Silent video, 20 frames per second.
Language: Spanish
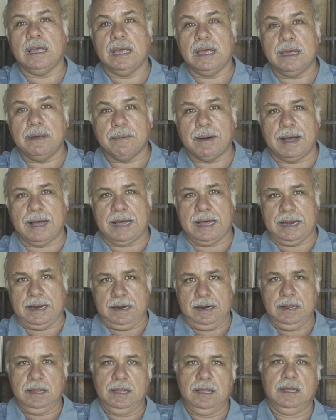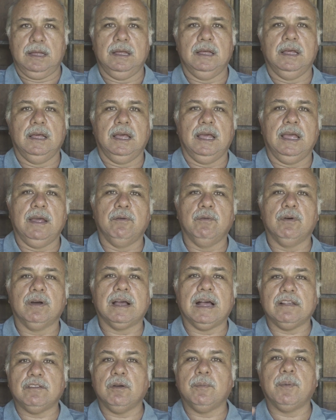y bajar. En un
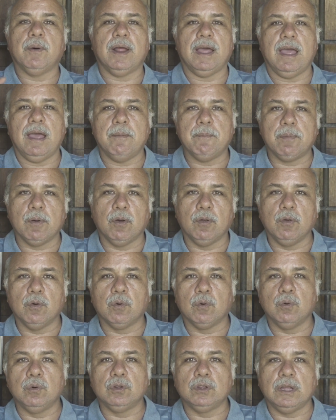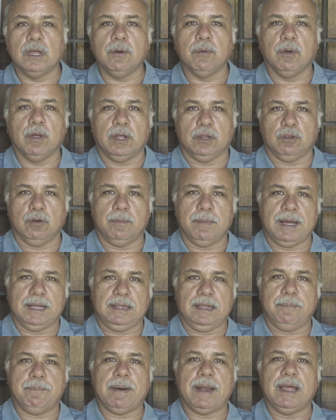caso, por ejemplo, de un cultivo de
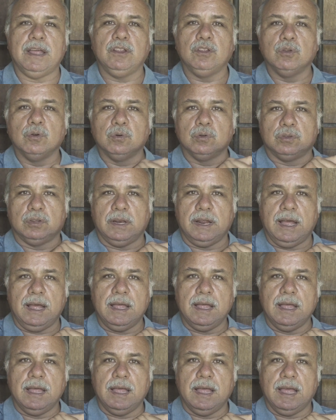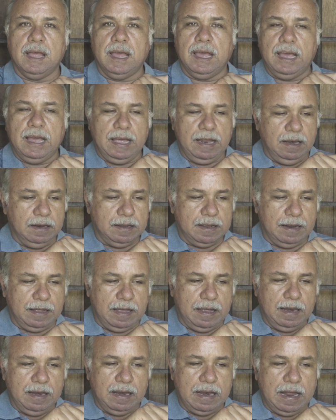tomate para industria, el,
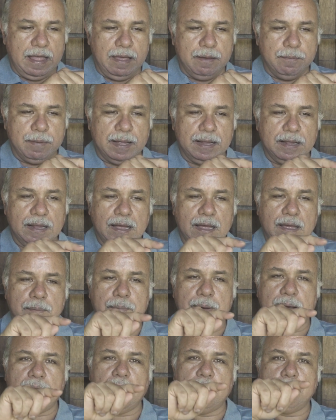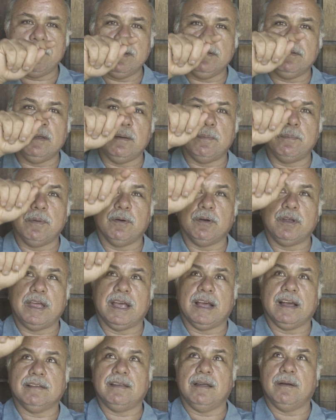la demanda es baja al principio,
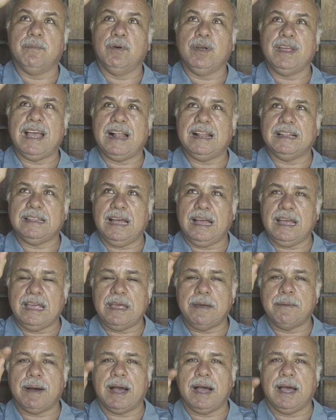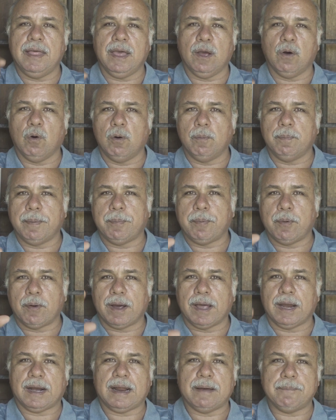llega a ser muy alta y baja de golpe,
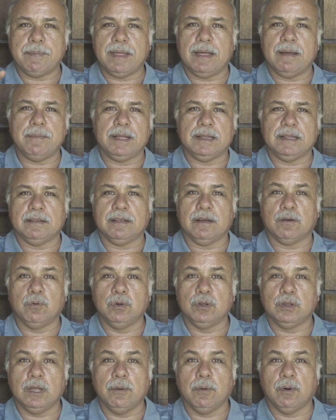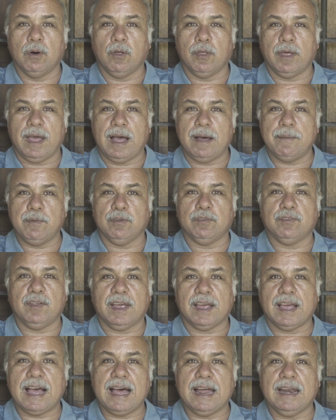porque rápidamente ese cultivo lo dejamos
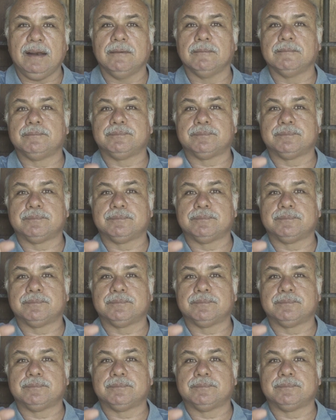secar